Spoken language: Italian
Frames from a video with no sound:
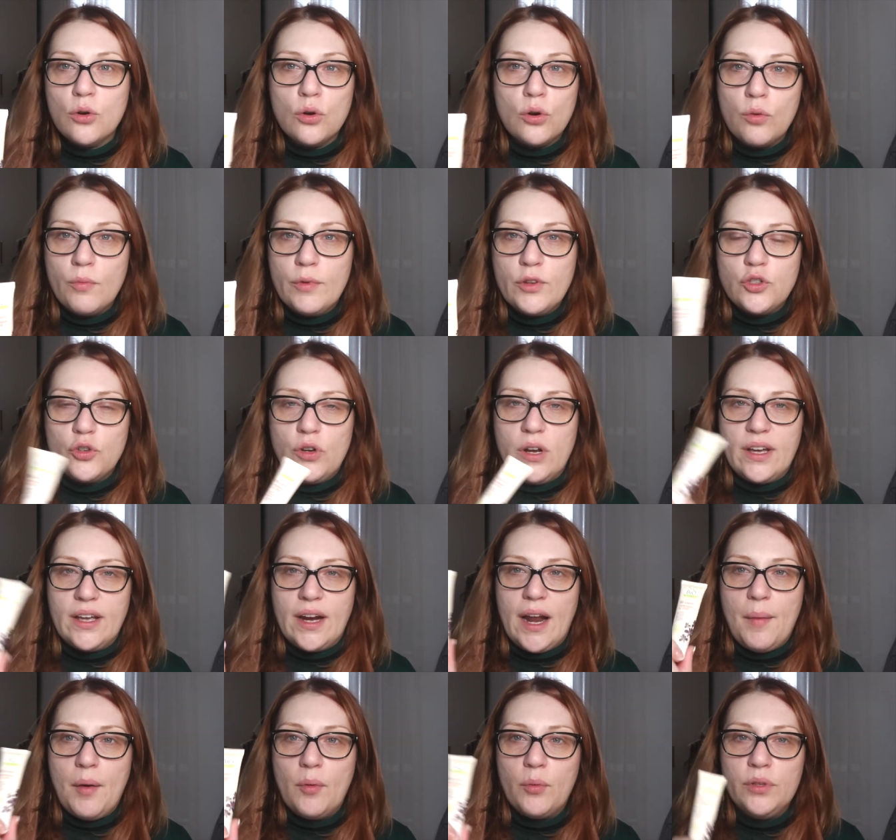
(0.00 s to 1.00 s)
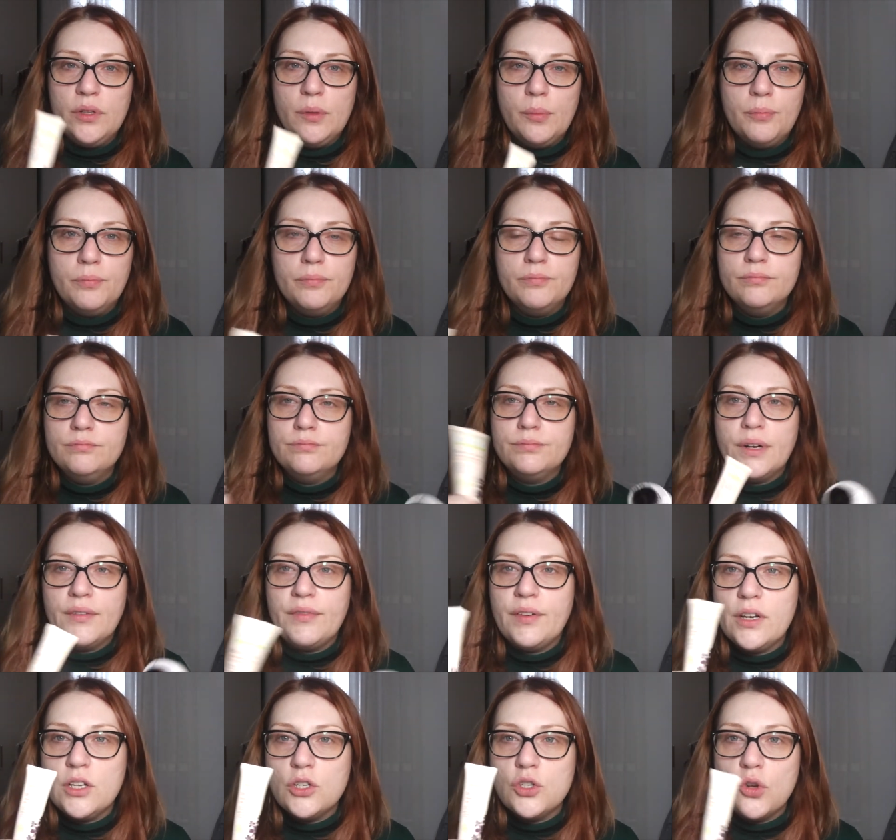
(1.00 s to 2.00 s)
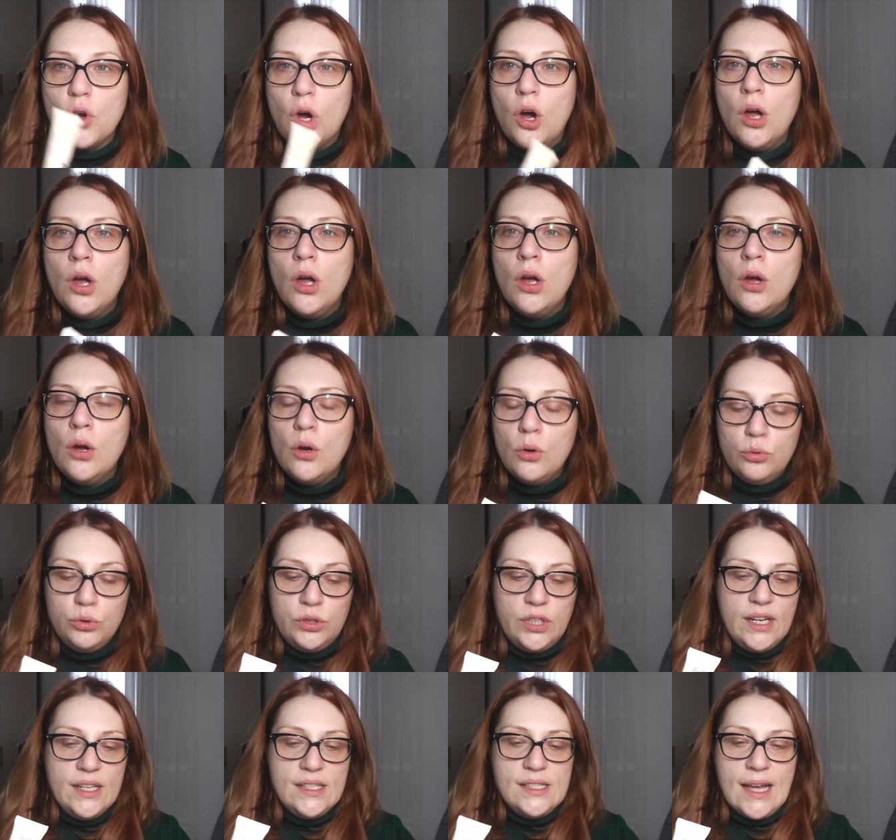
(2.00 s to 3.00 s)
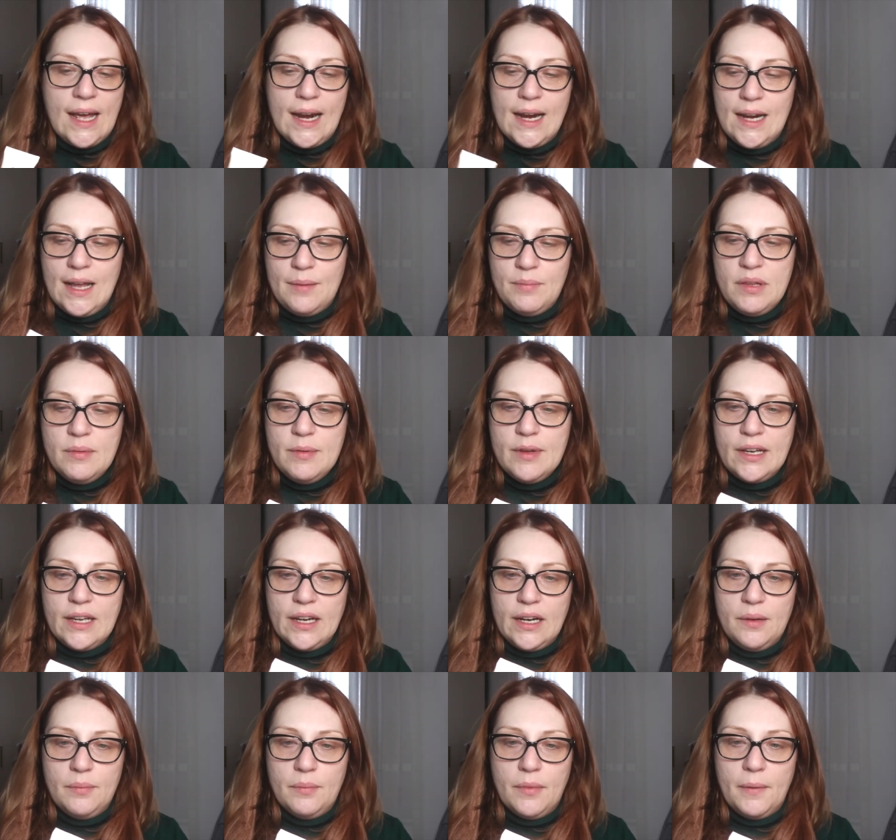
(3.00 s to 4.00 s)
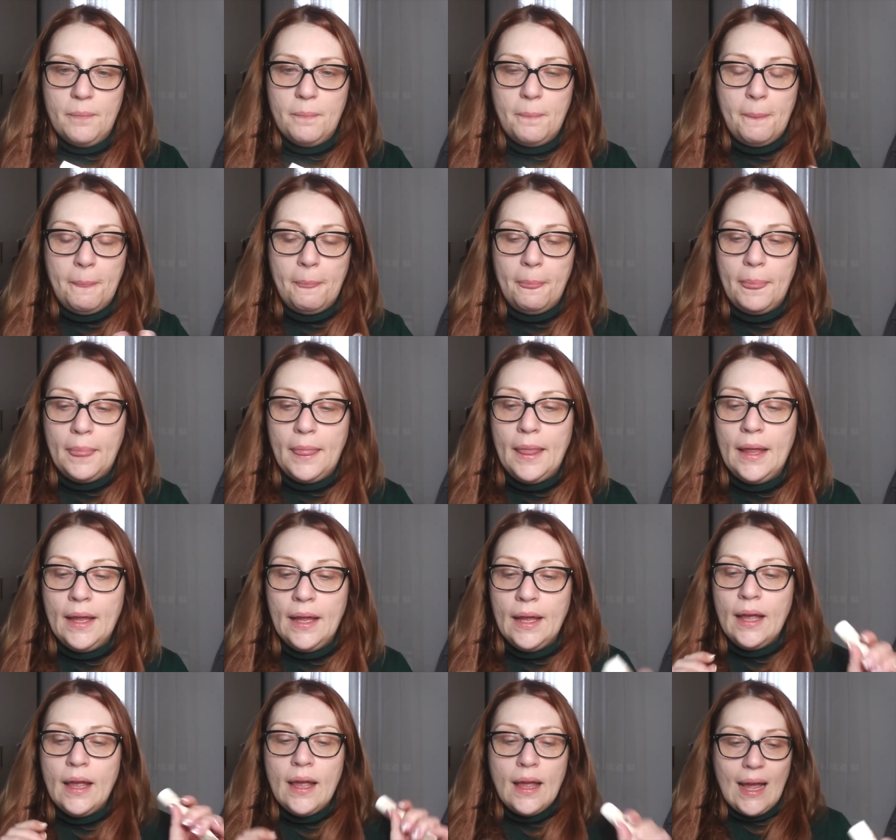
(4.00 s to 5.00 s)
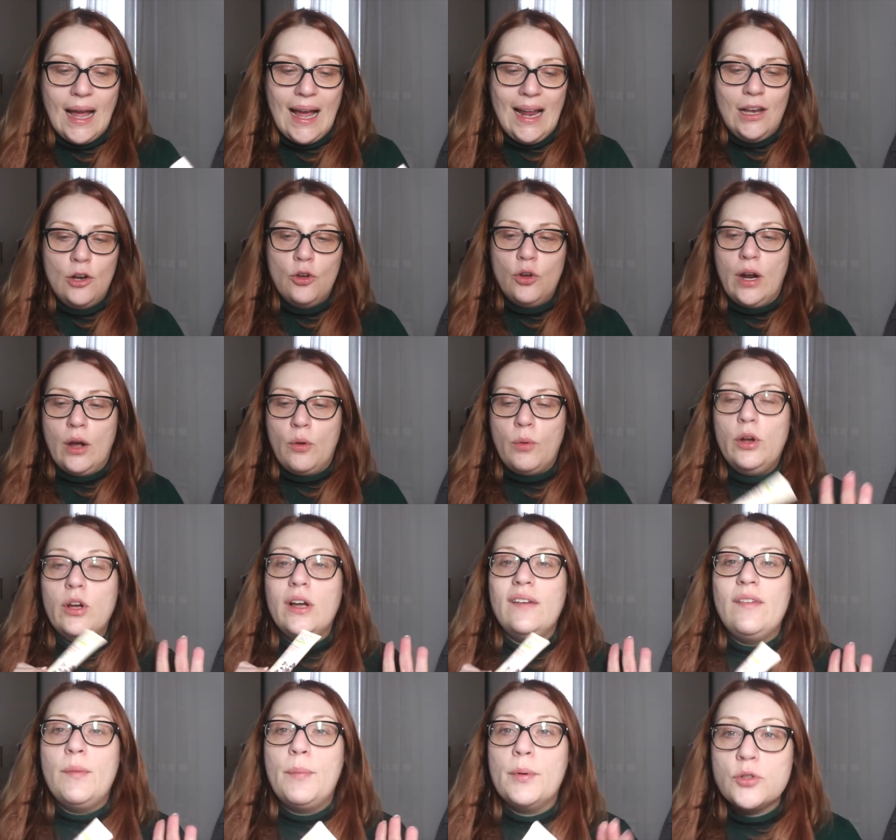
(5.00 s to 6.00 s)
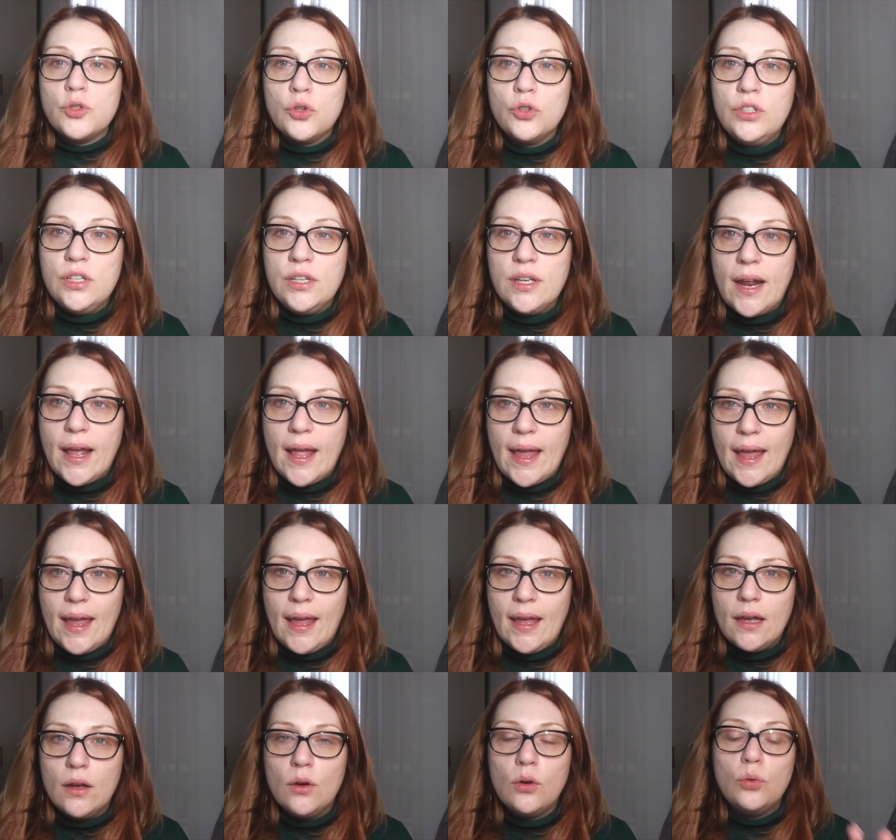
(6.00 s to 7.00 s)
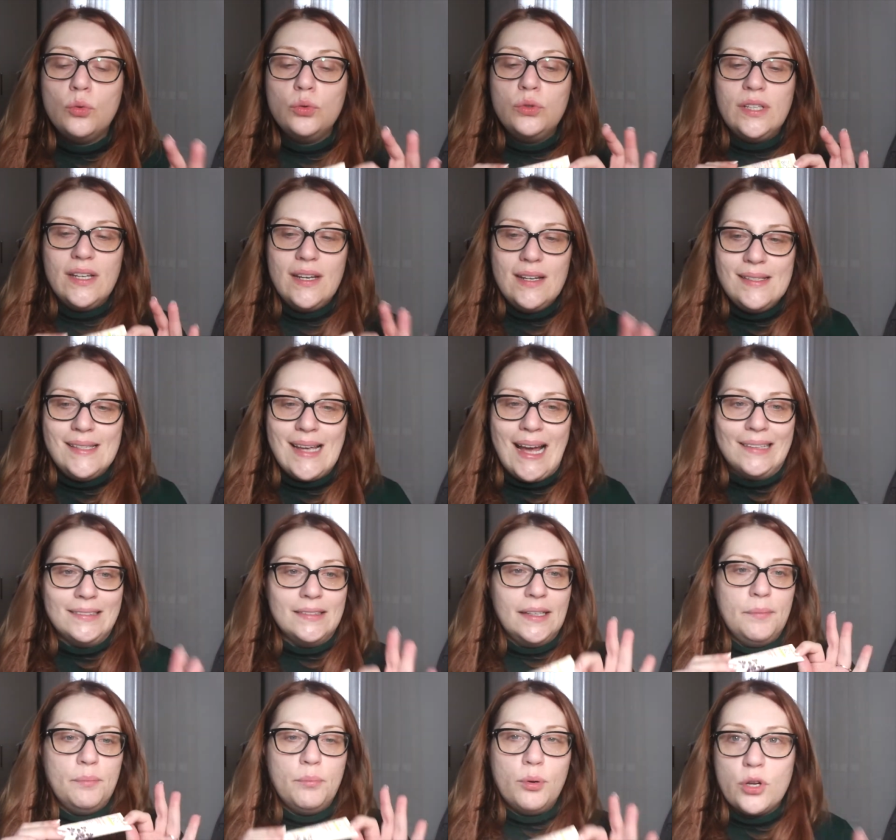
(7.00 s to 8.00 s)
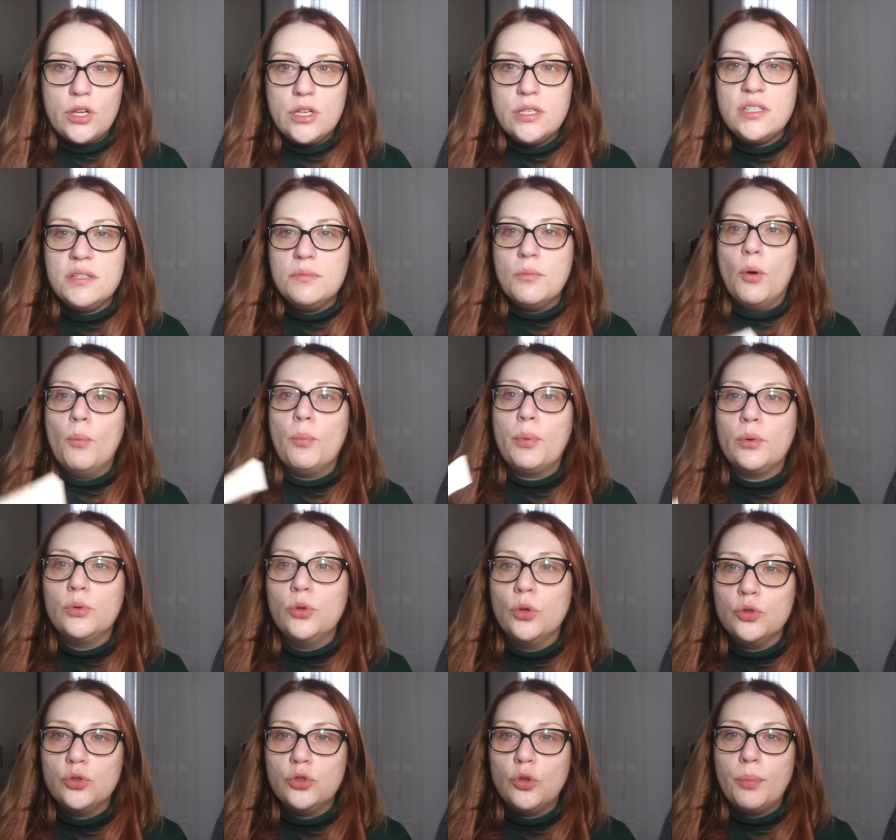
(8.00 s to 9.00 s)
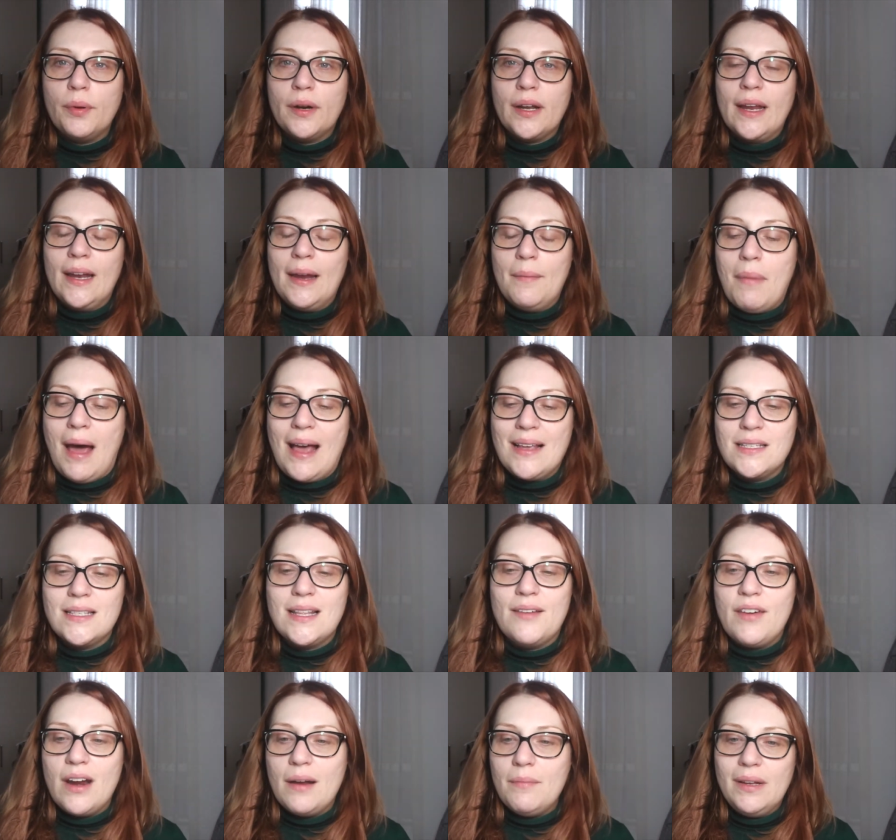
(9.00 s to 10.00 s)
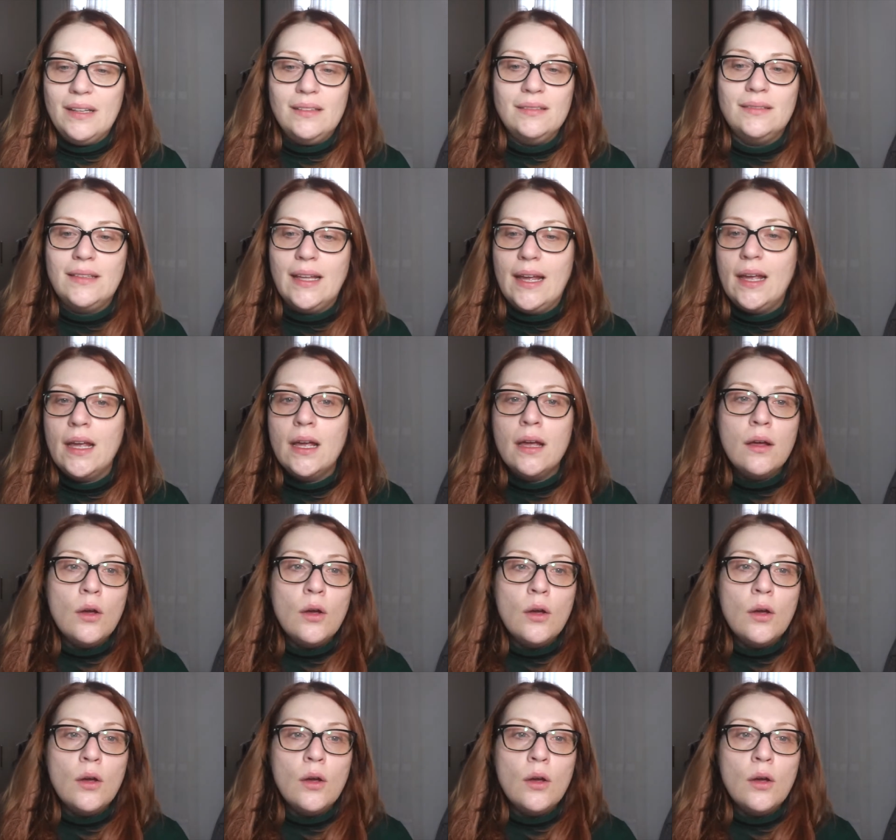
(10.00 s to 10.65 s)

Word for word: non ho messo la crema, quindi preferisco utilizzare la BB cream. Allora, quello che vi posso dire è utilizzate pochissimo prodotto perché ne basta veramente